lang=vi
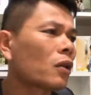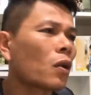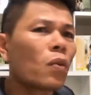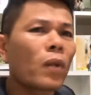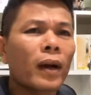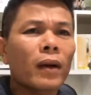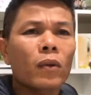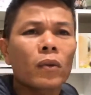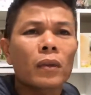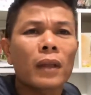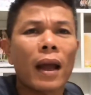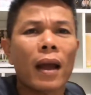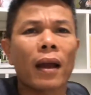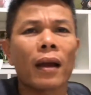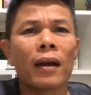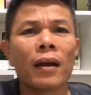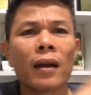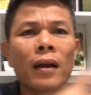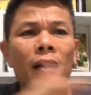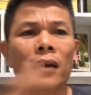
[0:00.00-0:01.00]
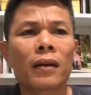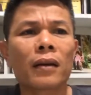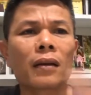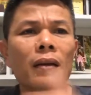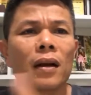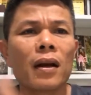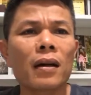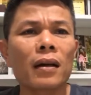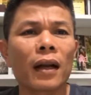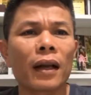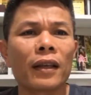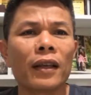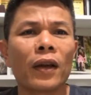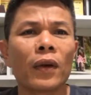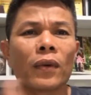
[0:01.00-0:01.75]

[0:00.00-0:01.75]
chung quanh của ta rất là